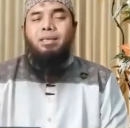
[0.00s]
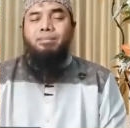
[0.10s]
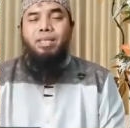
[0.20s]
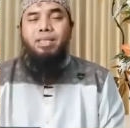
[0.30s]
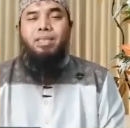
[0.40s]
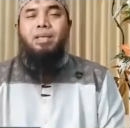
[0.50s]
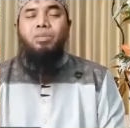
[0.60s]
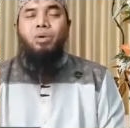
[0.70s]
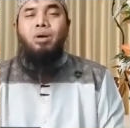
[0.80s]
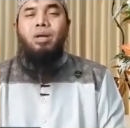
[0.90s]
minta
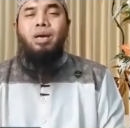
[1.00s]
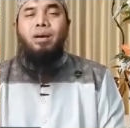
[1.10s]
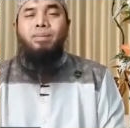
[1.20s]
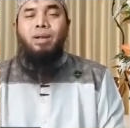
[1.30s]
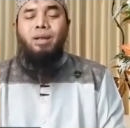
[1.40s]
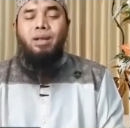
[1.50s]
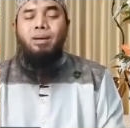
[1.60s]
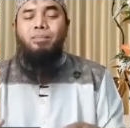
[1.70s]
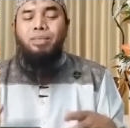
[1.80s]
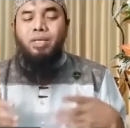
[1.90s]
tolonglah kepada Allah,
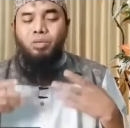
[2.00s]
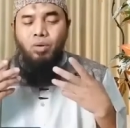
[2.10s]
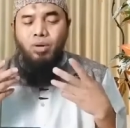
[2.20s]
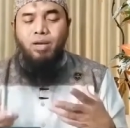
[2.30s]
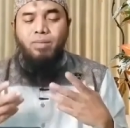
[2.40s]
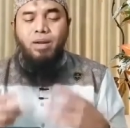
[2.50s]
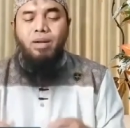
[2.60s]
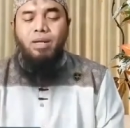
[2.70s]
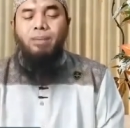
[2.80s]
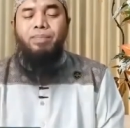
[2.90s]
minta tolonglah kepada
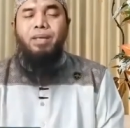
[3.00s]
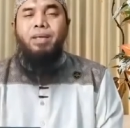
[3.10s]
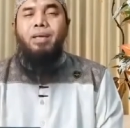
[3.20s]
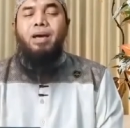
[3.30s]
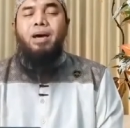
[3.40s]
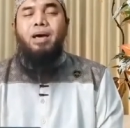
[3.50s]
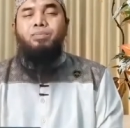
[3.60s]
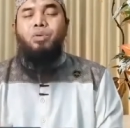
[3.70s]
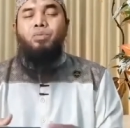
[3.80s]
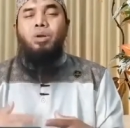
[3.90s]
Allah agar
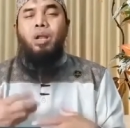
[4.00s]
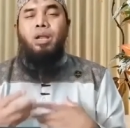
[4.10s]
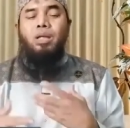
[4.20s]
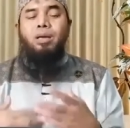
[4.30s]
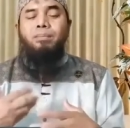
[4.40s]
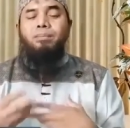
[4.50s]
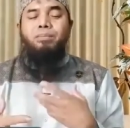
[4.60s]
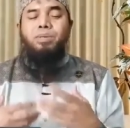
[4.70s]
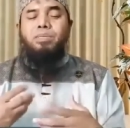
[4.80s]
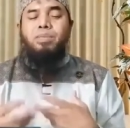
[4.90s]
betul Allah
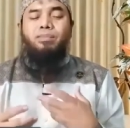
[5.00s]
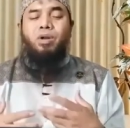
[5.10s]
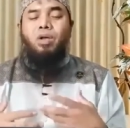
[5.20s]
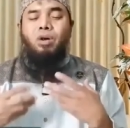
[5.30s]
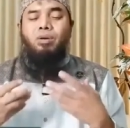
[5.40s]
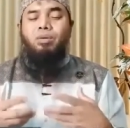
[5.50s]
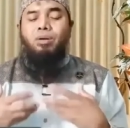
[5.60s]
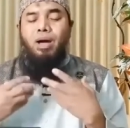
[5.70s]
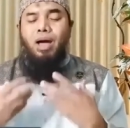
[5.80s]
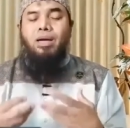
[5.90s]
bisa menolong
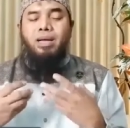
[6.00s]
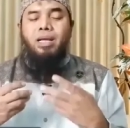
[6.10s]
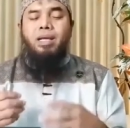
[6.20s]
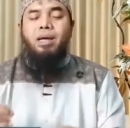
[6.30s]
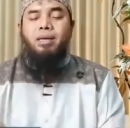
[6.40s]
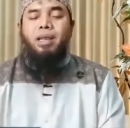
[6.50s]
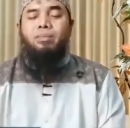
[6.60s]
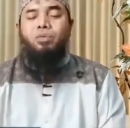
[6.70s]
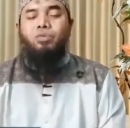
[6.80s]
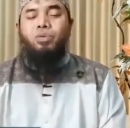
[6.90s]
anda
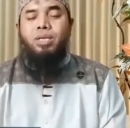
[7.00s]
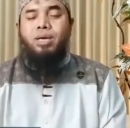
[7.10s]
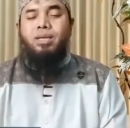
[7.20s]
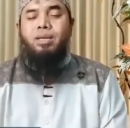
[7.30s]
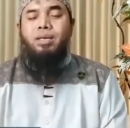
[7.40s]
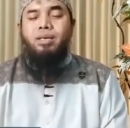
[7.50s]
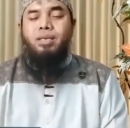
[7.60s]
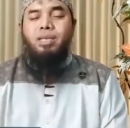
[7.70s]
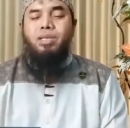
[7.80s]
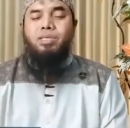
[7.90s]
dalam mewujudkan
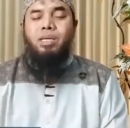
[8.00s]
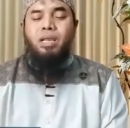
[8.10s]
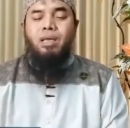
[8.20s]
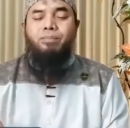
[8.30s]
ini segala